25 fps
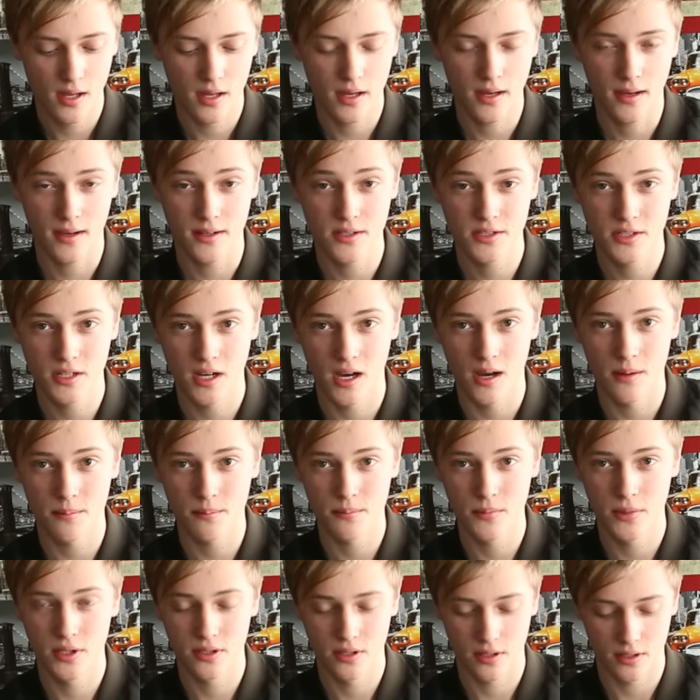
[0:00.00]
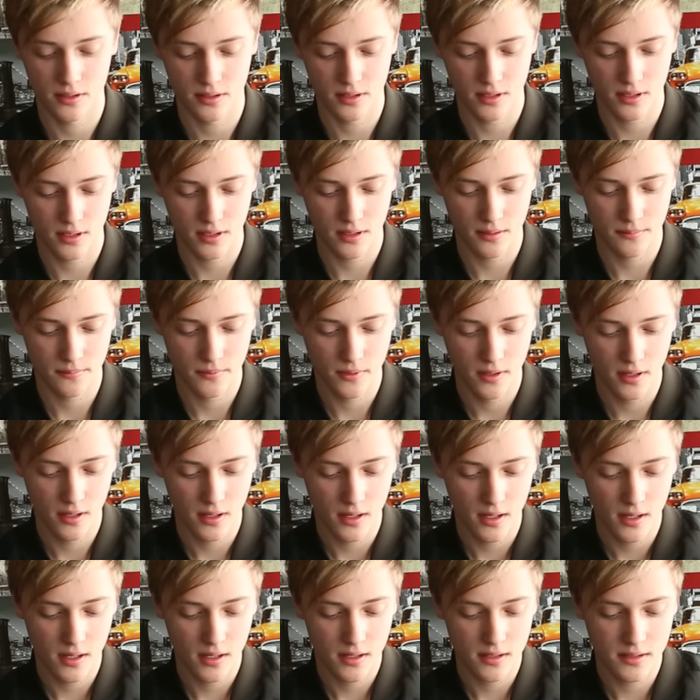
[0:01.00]
Er schreibt mir dann, ja,
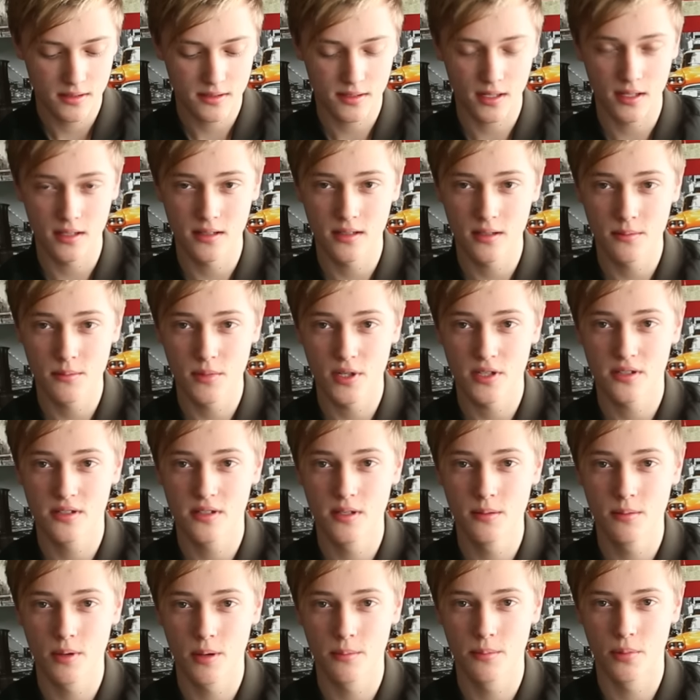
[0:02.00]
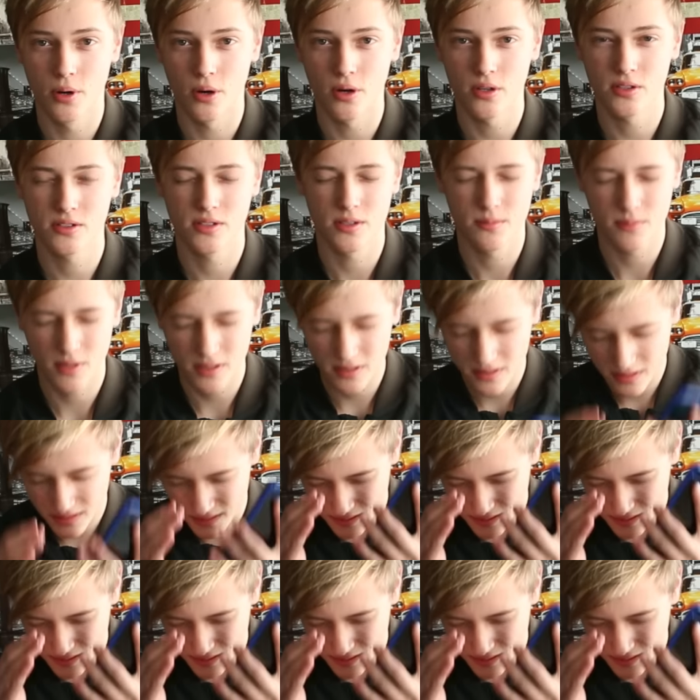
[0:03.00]
sende mir sie bei Post. Ich meine,